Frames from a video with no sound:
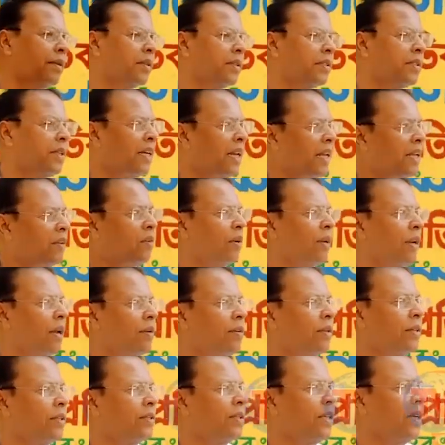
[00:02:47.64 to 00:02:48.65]
জেলায় করা
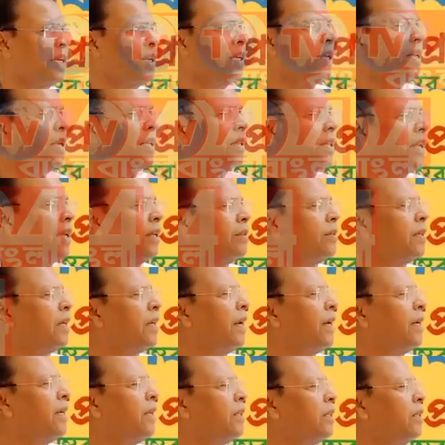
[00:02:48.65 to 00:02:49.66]
হয়েছে তাই জেলা
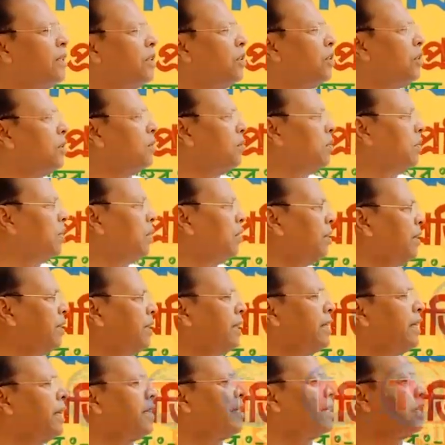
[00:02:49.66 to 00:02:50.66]
নেত্রী যদি মনে করে যে
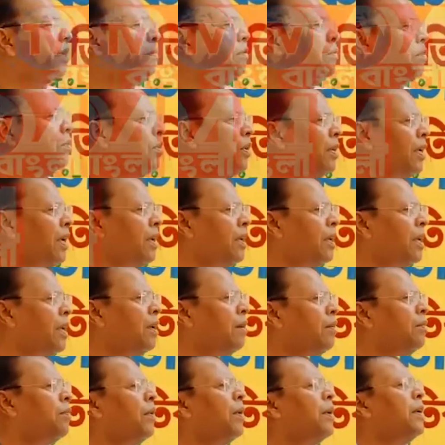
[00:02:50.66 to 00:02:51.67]
একটা টিম করে
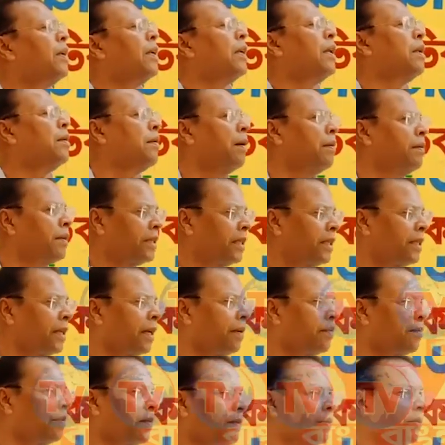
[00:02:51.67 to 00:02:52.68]
পরে এভাবে সেটা
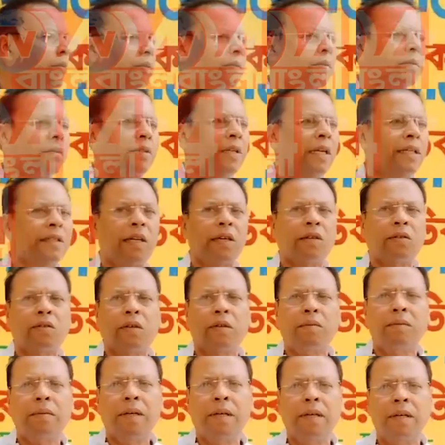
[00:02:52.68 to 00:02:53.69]
যাচাই
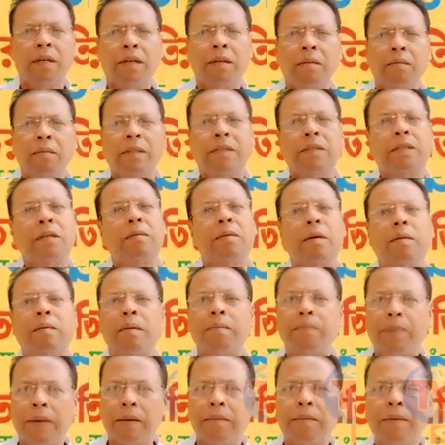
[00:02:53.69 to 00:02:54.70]
করবে বা যেভাবে
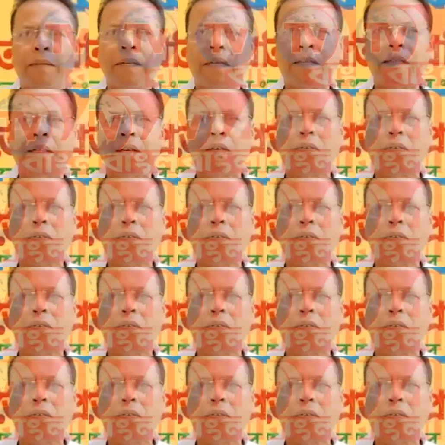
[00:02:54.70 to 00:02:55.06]
পারবে যাচাই